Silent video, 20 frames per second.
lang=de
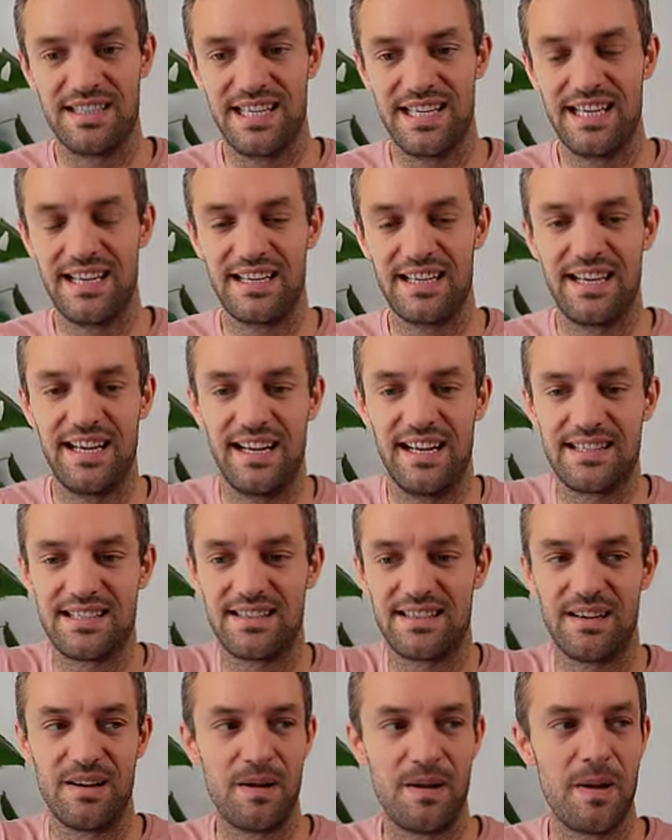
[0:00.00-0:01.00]
Jede
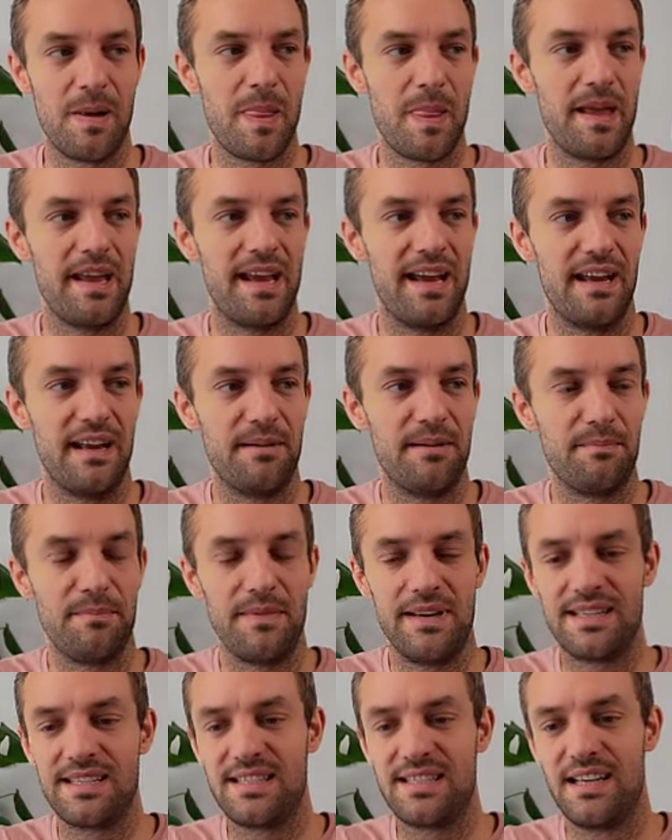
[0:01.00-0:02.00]
Kerze ähm,
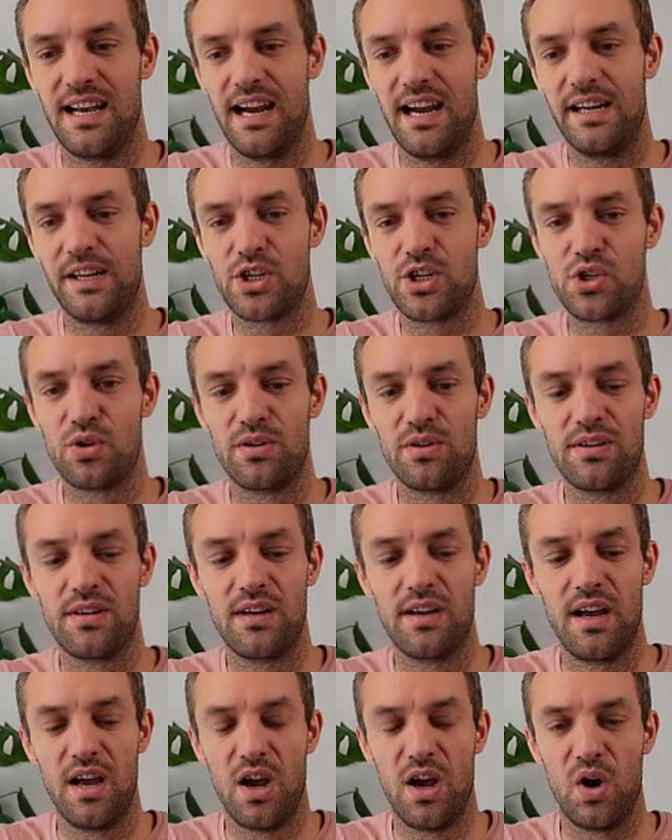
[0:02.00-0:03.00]
ist hier eine
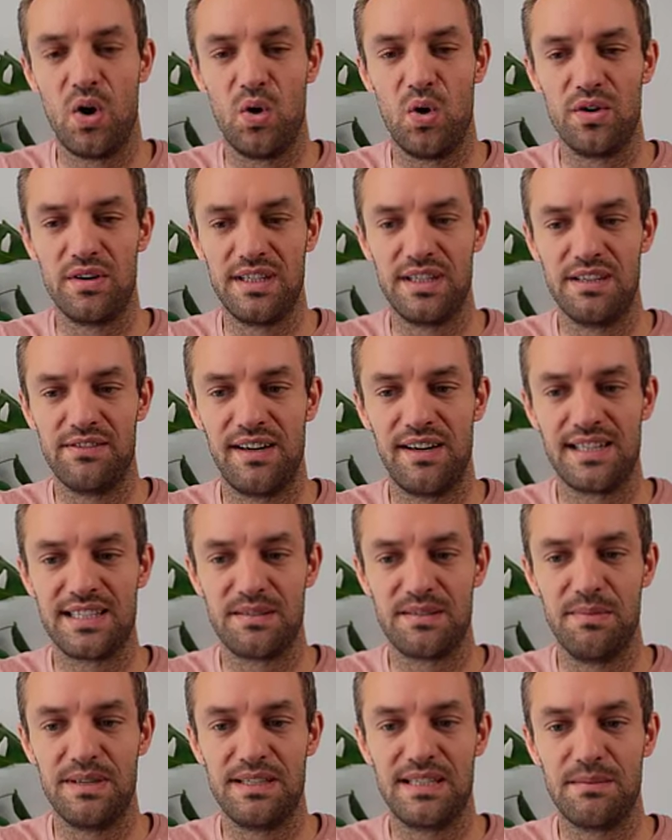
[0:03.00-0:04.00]
Stunde und jeweils
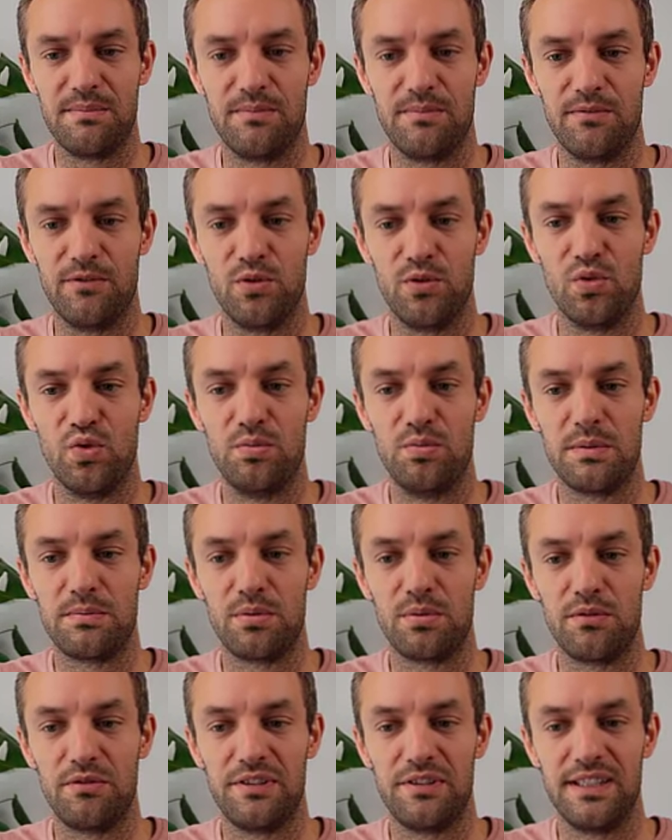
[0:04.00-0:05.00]
mit dem
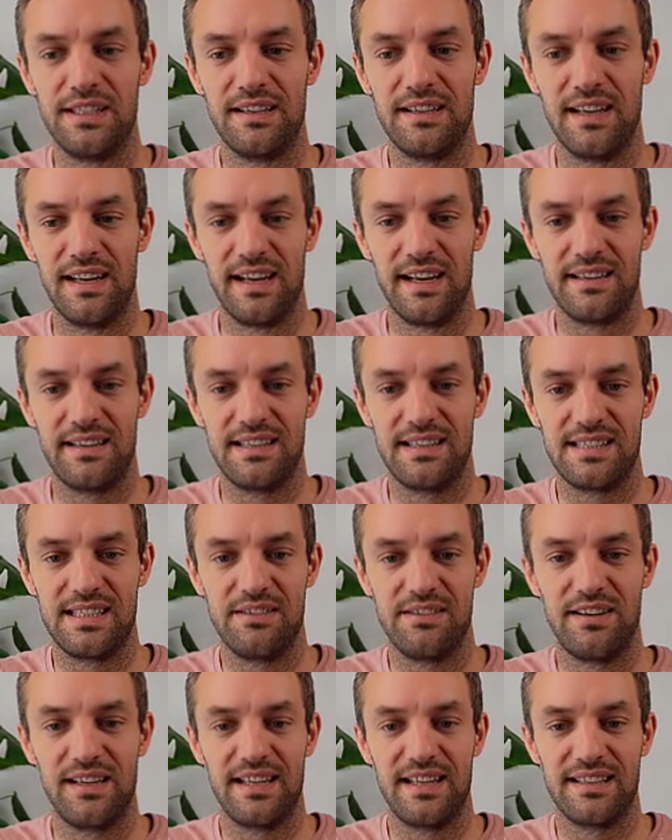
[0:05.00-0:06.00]
Volumenprofil des
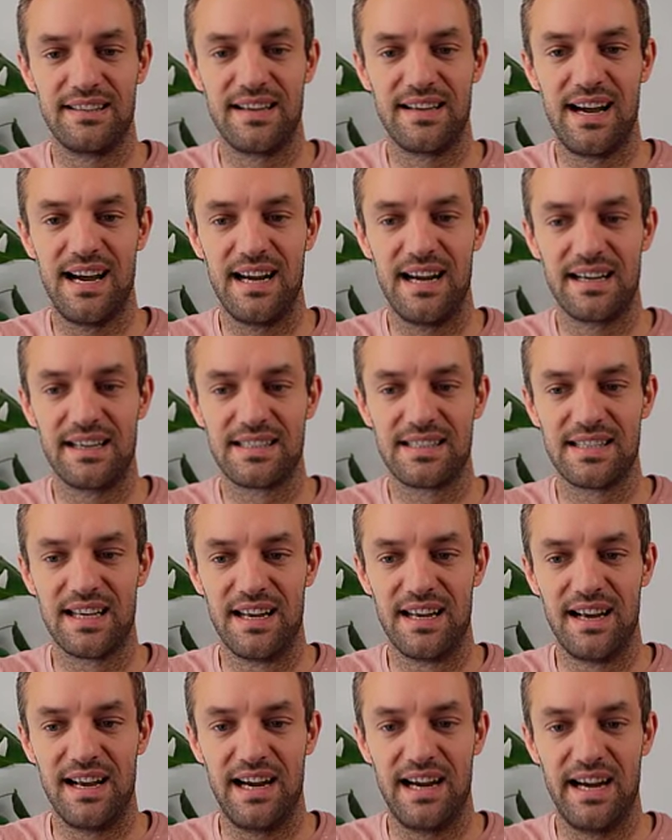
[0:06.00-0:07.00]
jeweiligen Tages
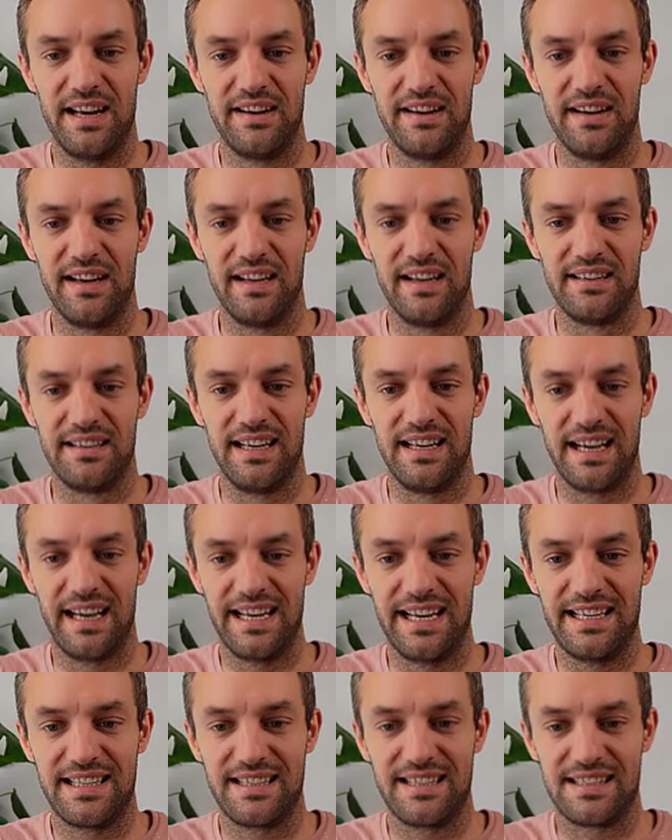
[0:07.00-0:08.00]
an der
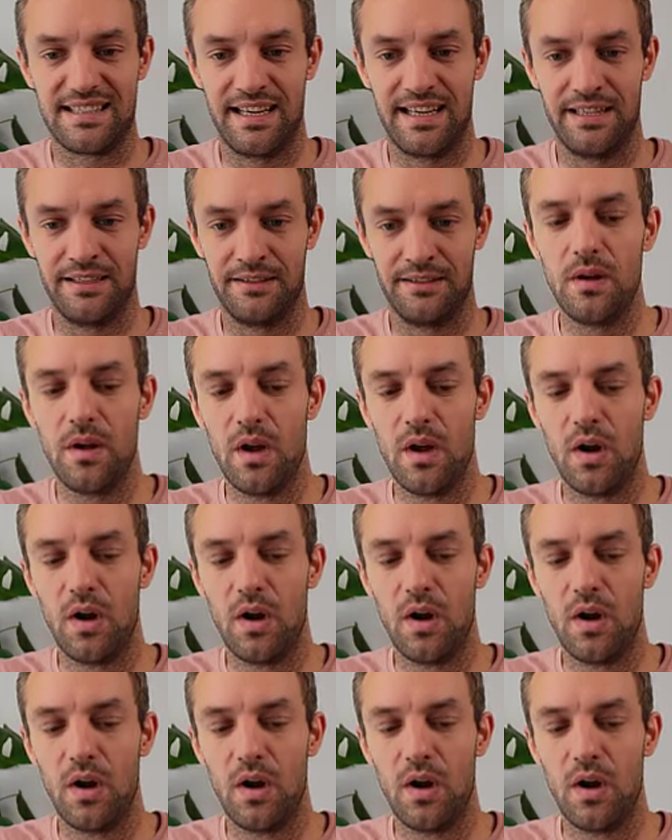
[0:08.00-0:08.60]
rechten Seite.